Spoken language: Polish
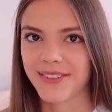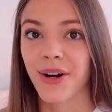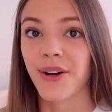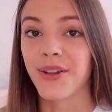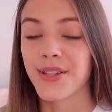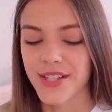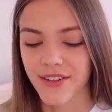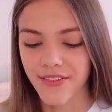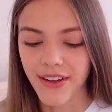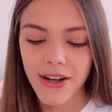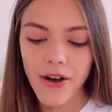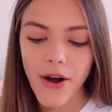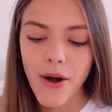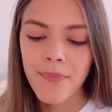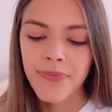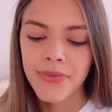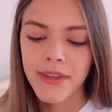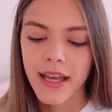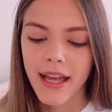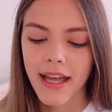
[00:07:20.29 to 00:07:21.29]
końcowego.
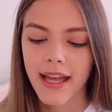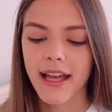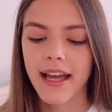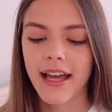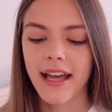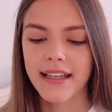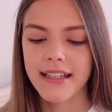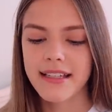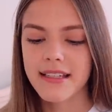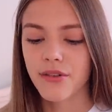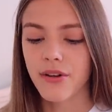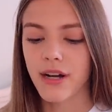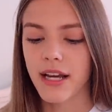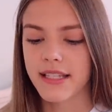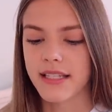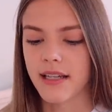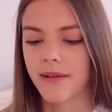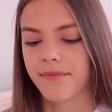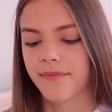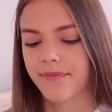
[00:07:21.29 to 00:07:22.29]
I
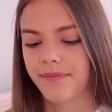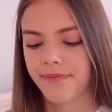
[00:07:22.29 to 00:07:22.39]
słuchajcie,